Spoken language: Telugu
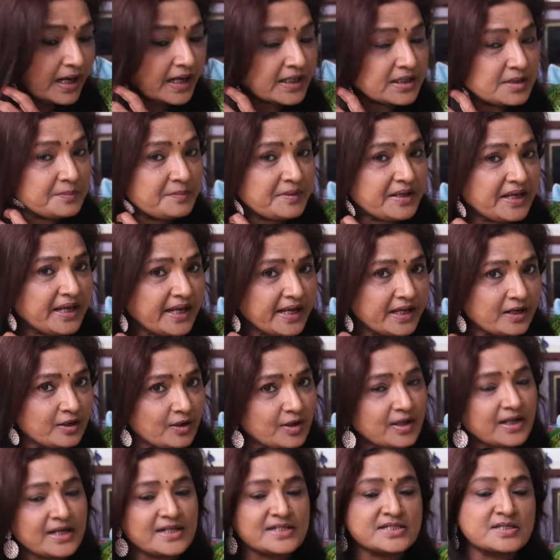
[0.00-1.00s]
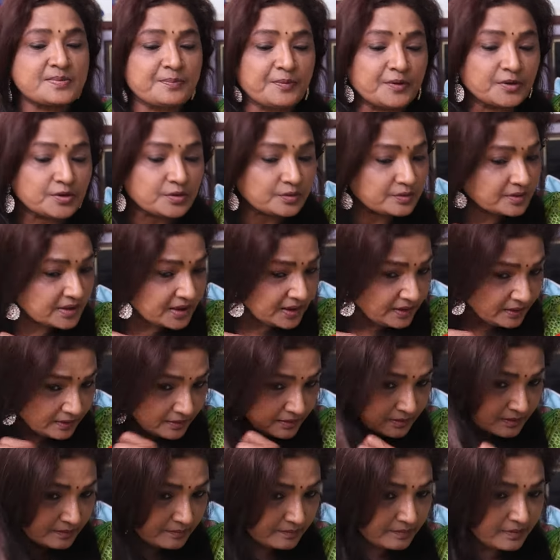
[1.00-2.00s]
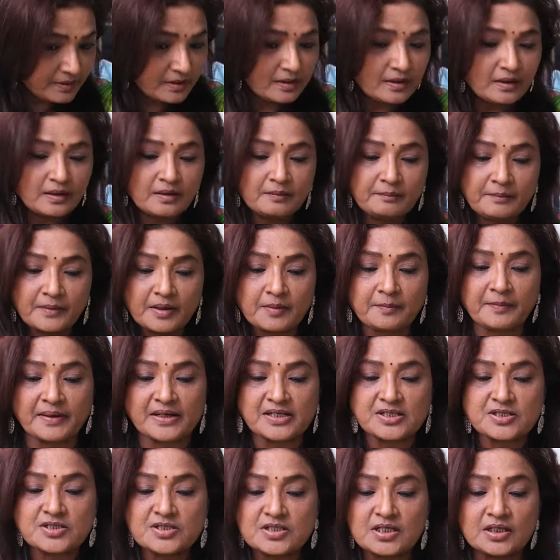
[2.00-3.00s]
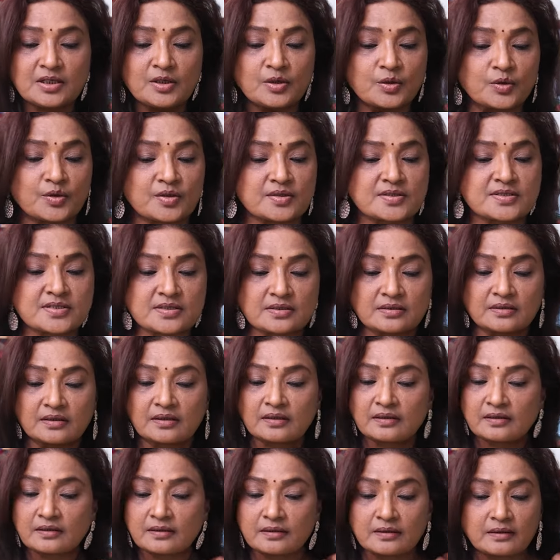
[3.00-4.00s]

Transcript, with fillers: అది మీ హెయిర్లో కలిసిపోతుంది మంచి లుక్ వస్తుంది